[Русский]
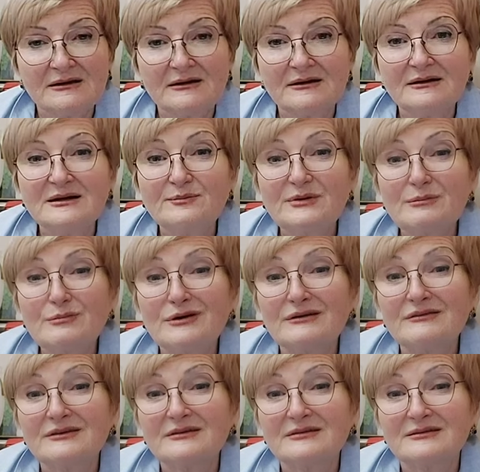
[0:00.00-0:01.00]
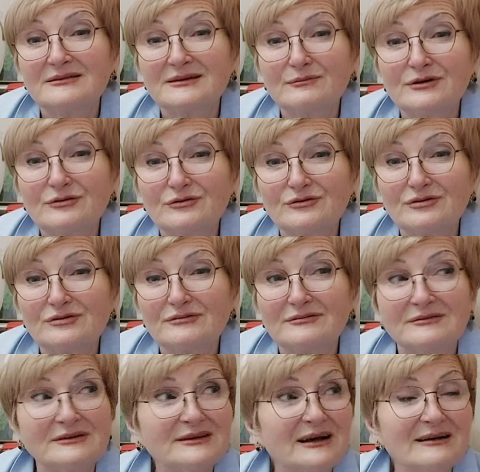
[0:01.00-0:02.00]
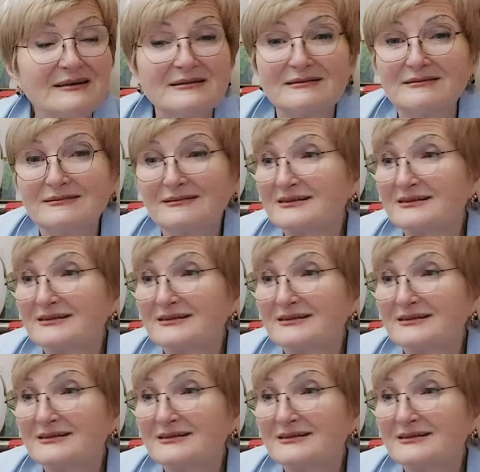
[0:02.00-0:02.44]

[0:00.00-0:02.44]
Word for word: Или прибавить, наоборот. Я,